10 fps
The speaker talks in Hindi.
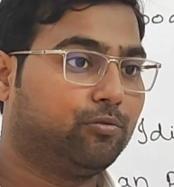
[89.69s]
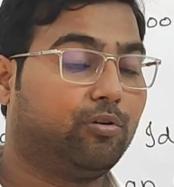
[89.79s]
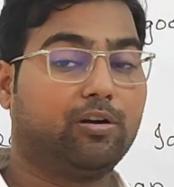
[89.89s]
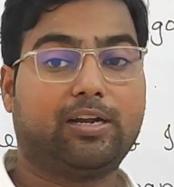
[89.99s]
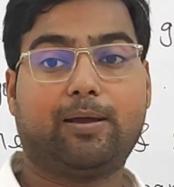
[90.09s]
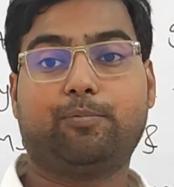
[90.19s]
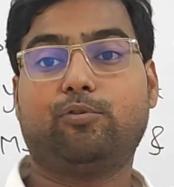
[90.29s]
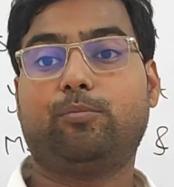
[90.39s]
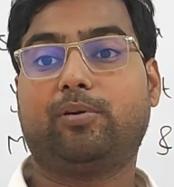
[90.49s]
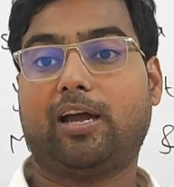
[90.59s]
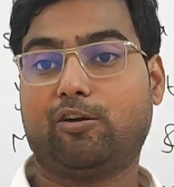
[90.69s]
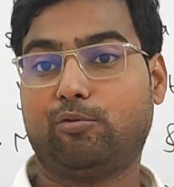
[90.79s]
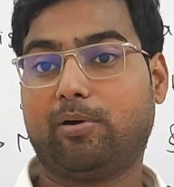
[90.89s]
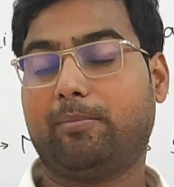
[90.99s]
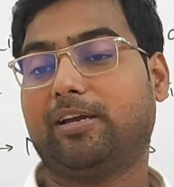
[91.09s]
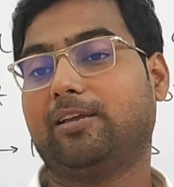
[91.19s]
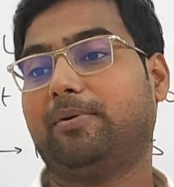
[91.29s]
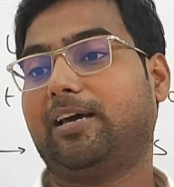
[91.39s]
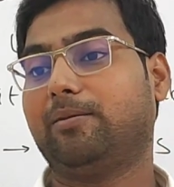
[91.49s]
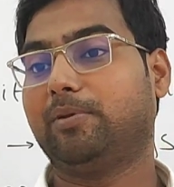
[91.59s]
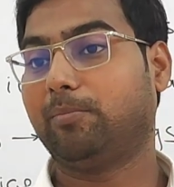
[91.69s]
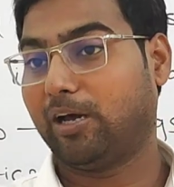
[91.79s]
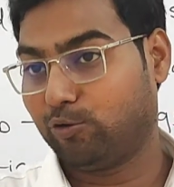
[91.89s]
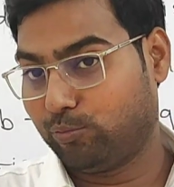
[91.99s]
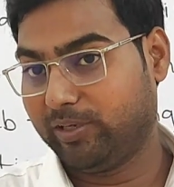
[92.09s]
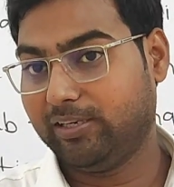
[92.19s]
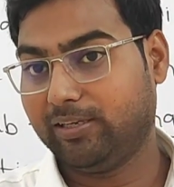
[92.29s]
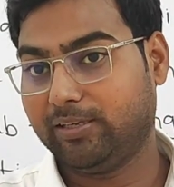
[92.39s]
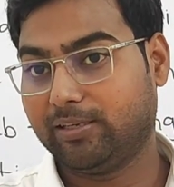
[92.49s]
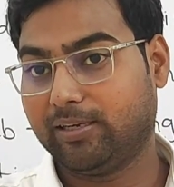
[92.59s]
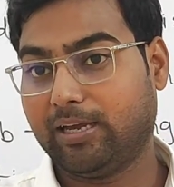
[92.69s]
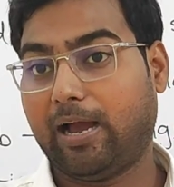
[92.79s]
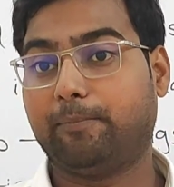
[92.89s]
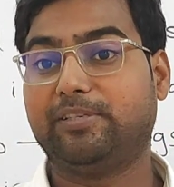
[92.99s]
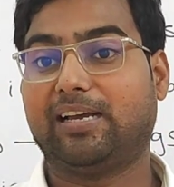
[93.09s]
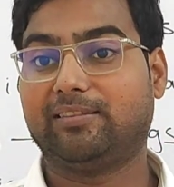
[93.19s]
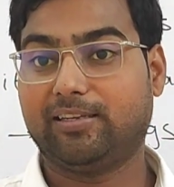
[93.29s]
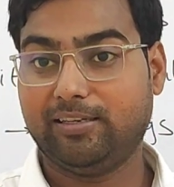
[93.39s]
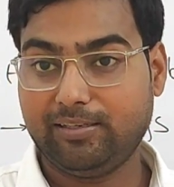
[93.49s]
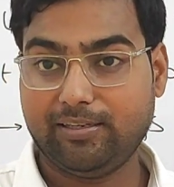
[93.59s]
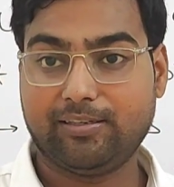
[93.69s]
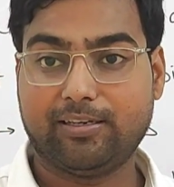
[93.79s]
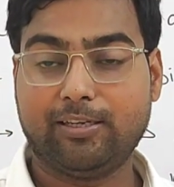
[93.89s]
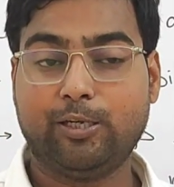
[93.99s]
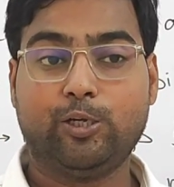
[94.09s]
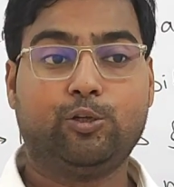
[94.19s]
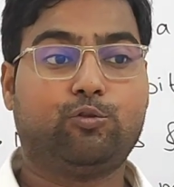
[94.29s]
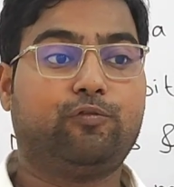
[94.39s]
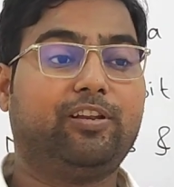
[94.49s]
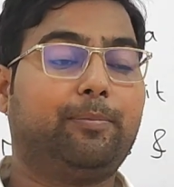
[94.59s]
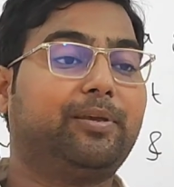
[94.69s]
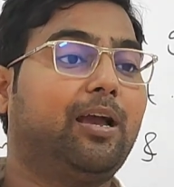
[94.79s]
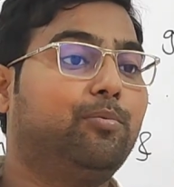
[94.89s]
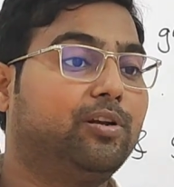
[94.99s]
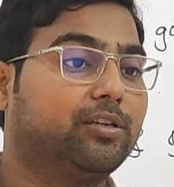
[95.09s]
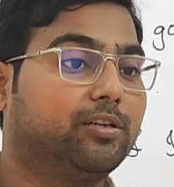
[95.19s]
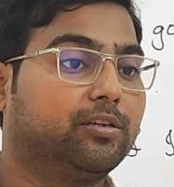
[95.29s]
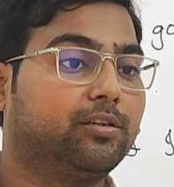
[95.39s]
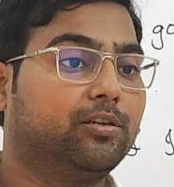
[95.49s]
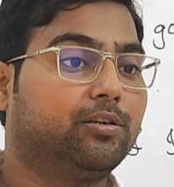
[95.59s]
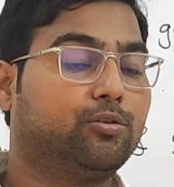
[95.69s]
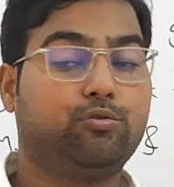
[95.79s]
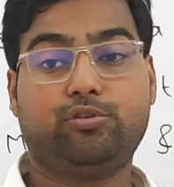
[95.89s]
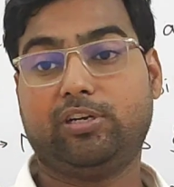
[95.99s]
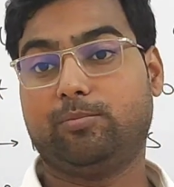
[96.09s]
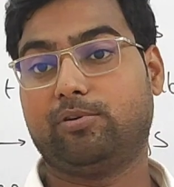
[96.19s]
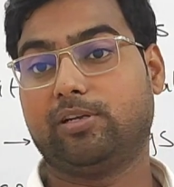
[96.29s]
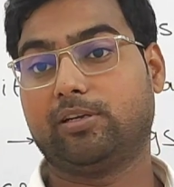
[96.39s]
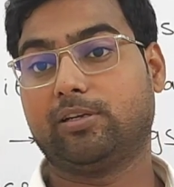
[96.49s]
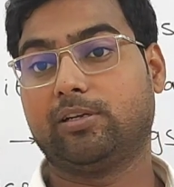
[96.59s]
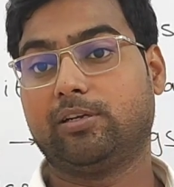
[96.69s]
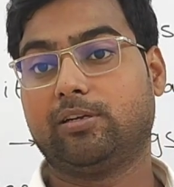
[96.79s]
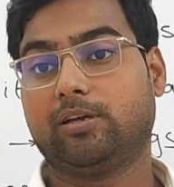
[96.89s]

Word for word: तो अगर आपको बराक ओबामा के बारे में मालूम ही नहीं है आप जानते ही नहीं हैं तो फिर आप क्या बोलेंगे कुछ नहीं बोलेंगे